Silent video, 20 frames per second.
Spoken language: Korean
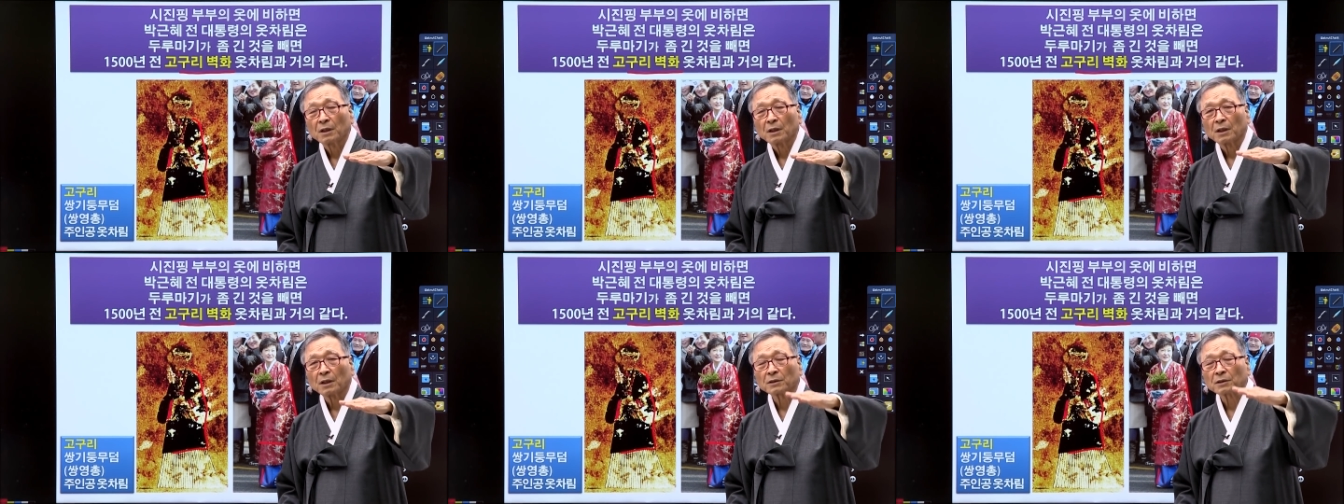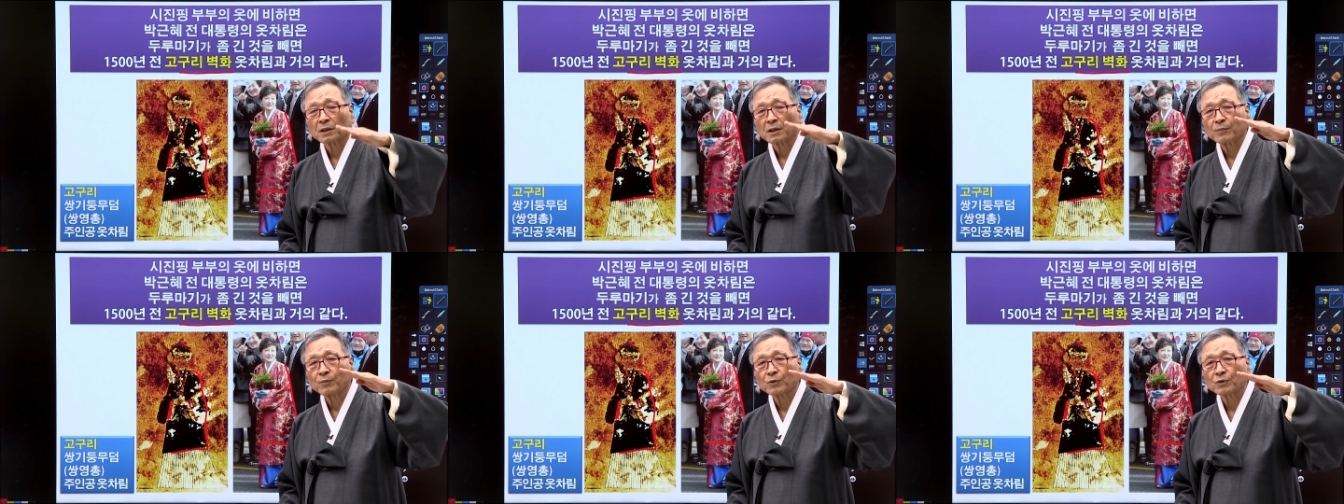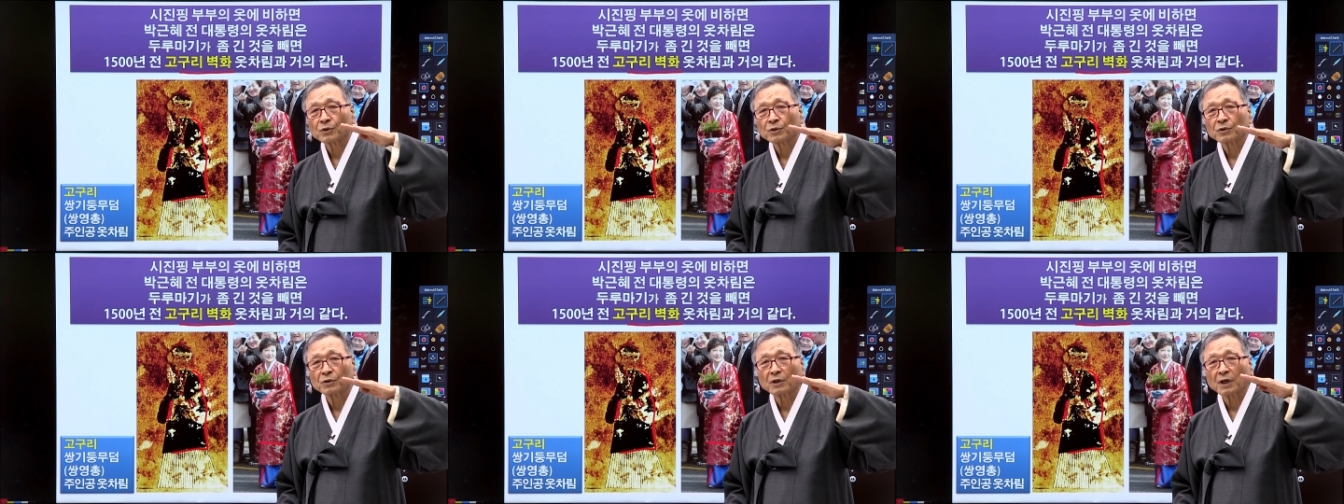아까
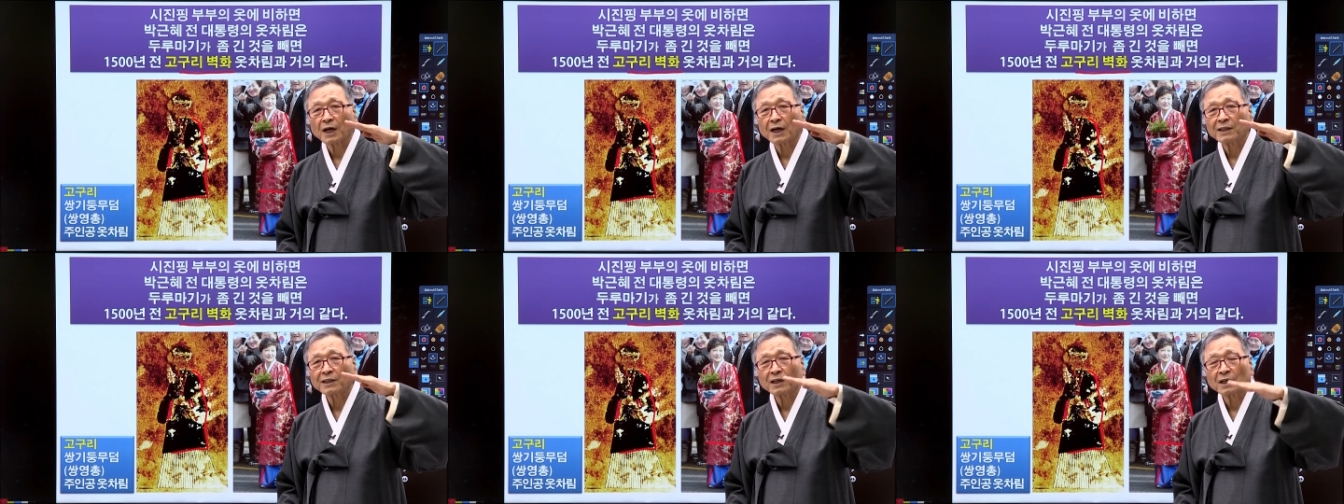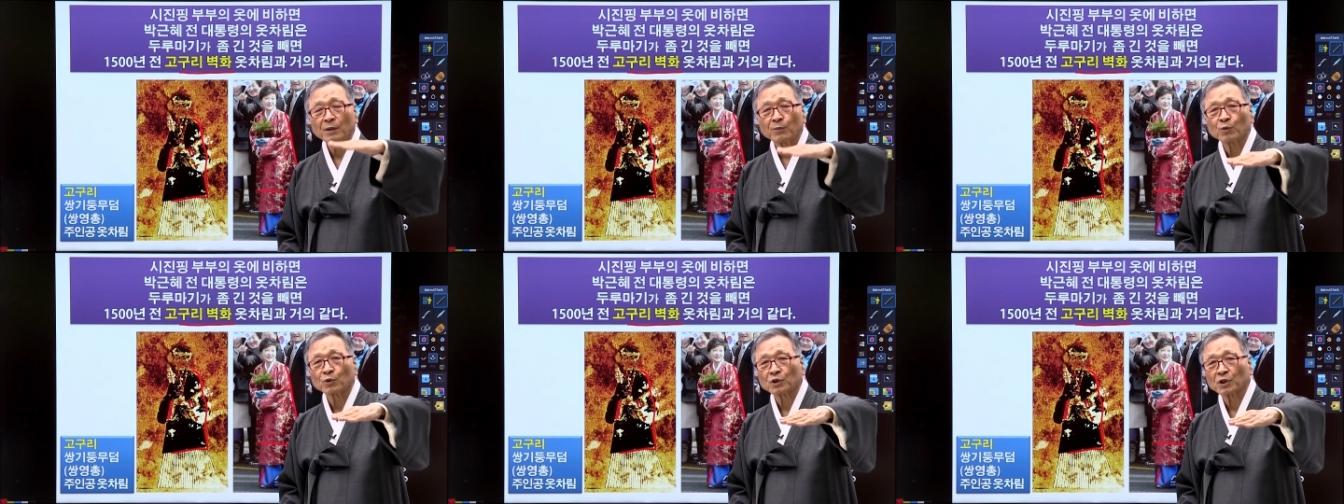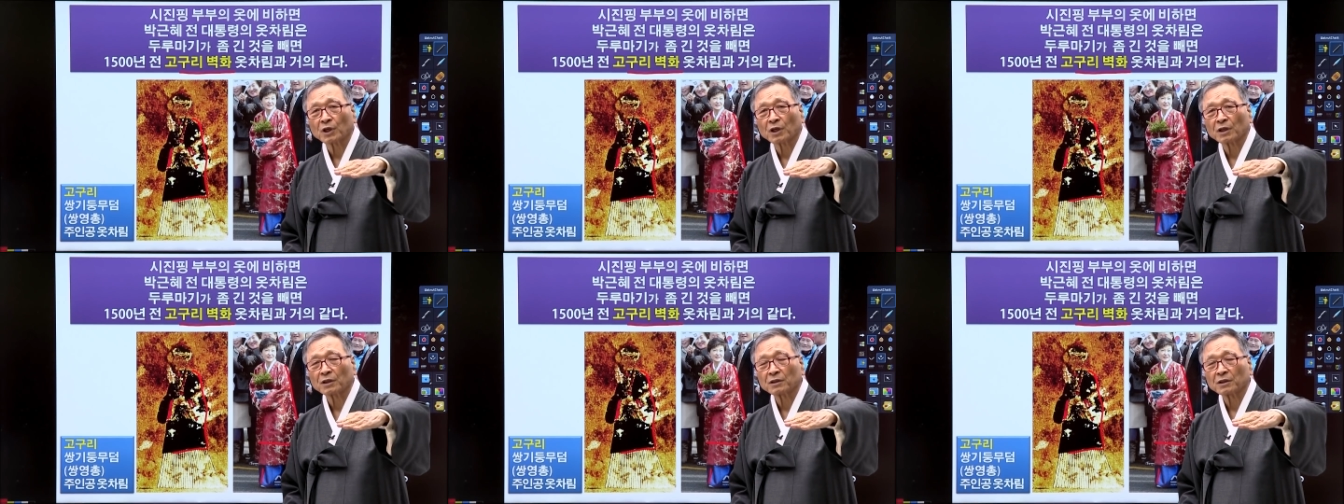보셨던 한나라
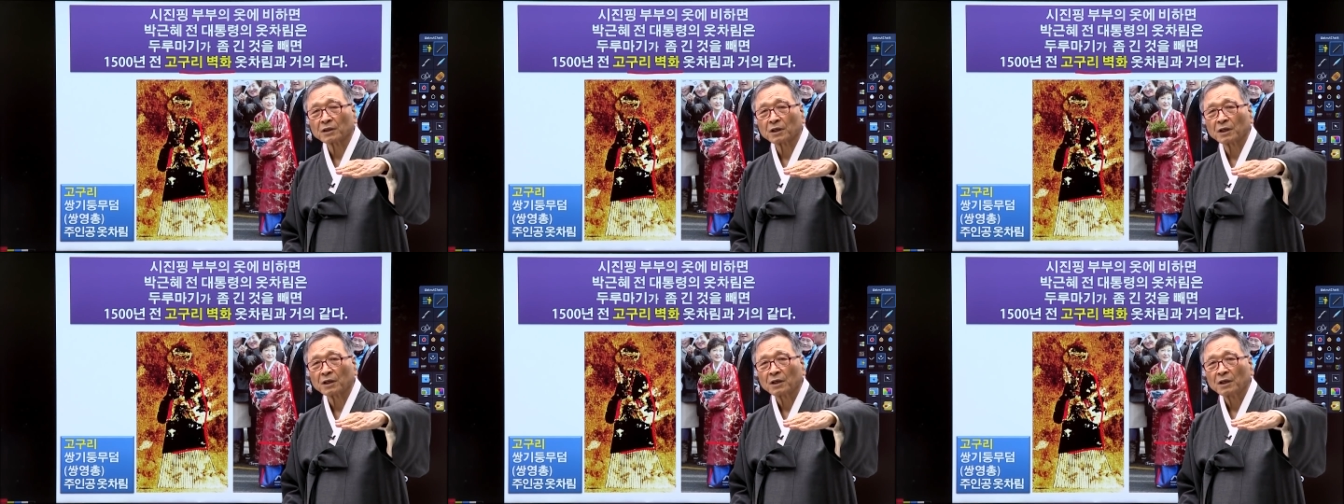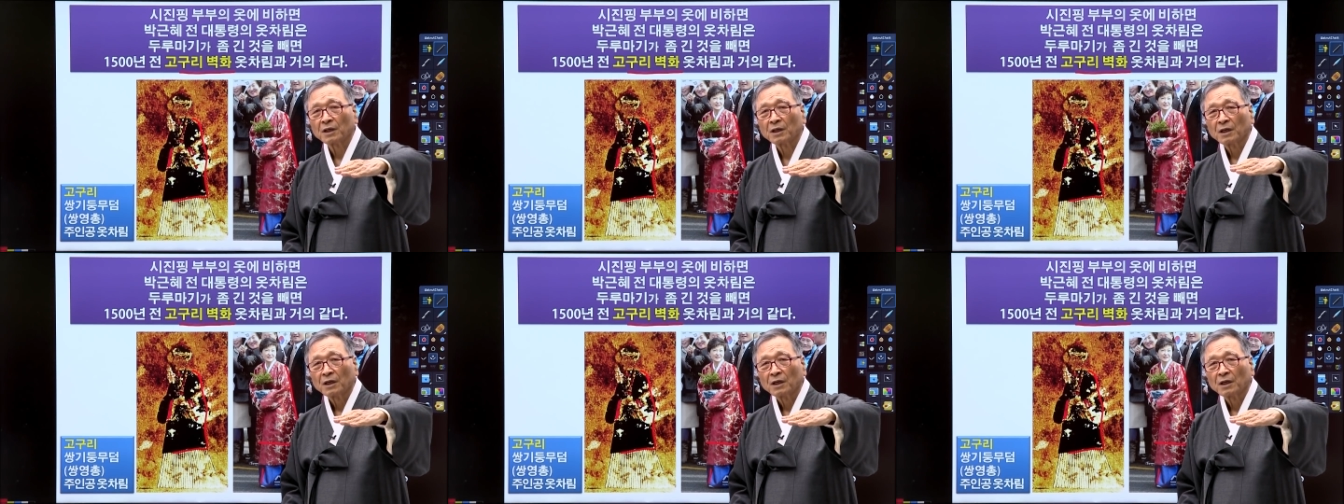복장이라든가